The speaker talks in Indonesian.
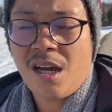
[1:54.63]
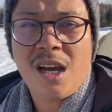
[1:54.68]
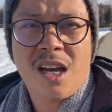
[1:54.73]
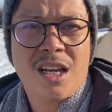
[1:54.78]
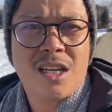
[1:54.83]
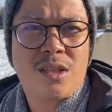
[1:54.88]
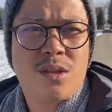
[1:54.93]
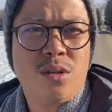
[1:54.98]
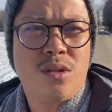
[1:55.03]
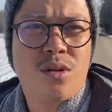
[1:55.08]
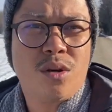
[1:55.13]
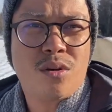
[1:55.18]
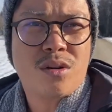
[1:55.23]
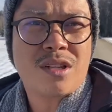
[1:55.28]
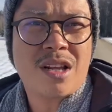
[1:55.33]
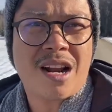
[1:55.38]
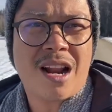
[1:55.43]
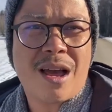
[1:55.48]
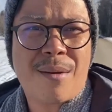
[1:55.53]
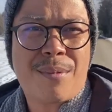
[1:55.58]
itu
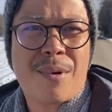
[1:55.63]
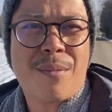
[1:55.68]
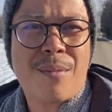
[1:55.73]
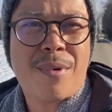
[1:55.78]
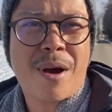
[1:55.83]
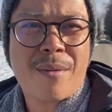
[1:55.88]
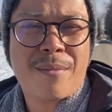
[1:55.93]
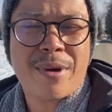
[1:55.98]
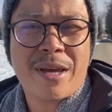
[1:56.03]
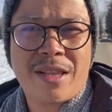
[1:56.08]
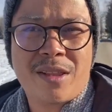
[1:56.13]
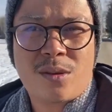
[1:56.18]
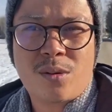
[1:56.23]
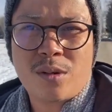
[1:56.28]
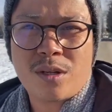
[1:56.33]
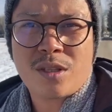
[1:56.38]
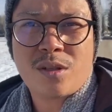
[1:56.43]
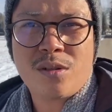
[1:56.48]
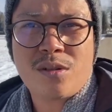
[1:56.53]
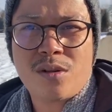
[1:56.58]
jurusan apa Bang Bento
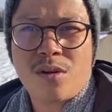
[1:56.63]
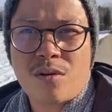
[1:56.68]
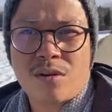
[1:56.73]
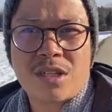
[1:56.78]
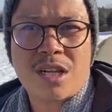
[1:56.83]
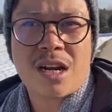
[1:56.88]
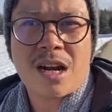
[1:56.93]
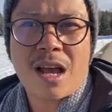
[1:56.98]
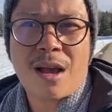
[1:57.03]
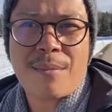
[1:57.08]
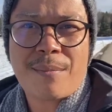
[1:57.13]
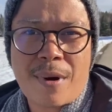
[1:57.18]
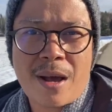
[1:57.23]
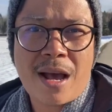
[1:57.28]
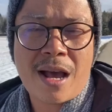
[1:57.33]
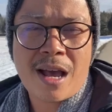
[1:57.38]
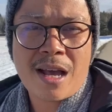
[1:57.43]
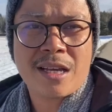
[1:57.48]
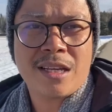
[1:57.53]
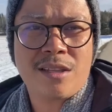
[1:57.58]
itu jurusan
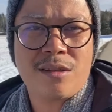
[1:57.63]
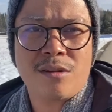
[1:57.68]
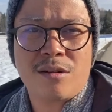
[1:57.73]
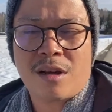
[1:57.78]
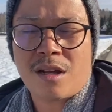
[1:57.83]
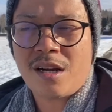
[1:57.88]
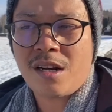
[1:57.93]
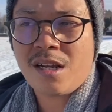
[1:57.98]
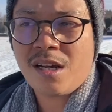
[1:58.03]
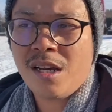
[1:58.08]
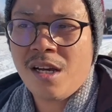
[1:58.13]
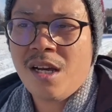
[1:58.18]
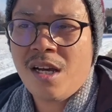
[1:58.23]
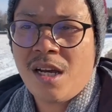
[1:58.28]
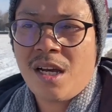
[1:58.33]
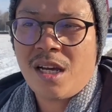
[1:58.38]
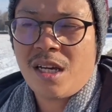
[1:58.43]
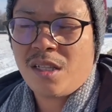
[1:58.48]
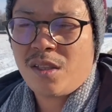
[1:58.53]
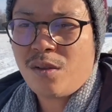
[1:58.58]
apa gitu kan
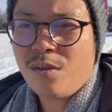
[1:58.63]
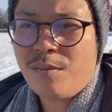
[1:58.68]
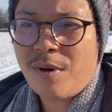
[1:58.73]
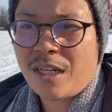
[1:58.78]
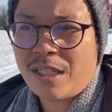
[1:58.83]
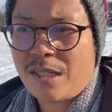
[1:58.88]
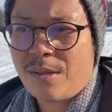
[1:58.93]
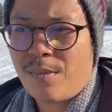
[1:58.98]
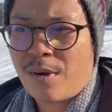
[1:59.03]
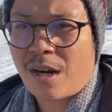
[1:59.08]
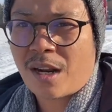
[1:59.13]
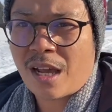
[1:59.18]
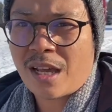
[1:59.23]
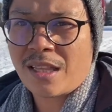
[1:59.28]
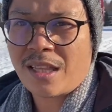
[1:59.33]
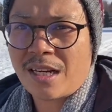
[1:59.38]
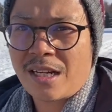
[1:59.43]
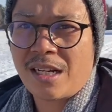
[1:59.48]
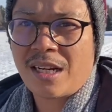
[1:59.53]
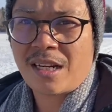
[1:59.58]
itu masih
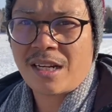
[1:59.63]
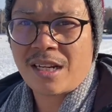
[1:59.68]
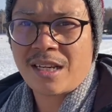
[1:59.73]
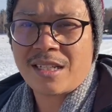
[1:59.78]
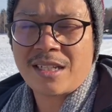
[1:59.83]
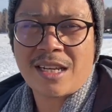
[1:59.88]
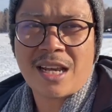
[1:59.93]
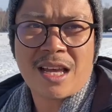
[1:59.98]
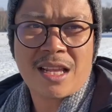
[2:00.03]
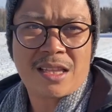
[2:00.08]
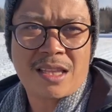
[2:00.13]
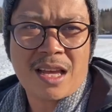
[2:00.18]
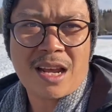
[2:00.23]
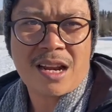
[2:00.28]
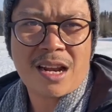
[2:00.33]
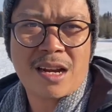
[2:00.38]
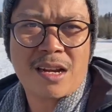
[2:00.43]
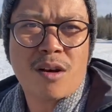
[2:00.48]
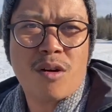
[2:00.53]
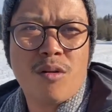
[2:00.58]
berkaitan dengan kesehatan,
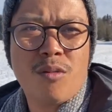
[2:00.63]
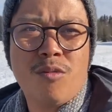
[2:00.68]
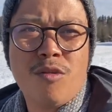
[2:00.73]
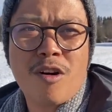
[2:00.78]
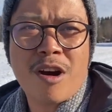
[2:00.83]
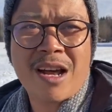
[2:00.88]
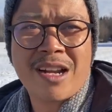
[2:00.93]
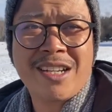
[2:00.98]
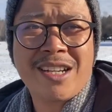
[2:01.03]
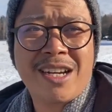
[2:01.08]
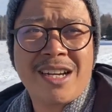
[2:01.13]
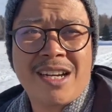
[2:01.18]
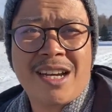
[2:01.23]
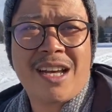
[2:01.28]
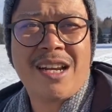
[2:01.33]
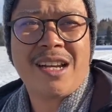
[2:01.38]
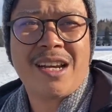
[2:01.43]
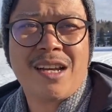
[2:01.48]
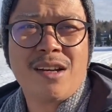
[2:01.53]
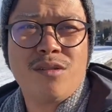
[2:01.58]
ada hubungannya nggak
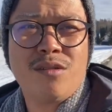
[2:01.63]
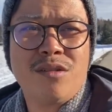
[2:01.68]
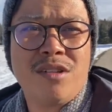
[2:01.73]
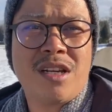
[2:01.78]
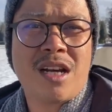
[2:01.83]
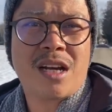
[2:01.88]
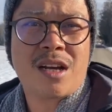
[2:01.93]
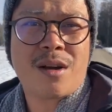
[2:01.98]
dengan dunia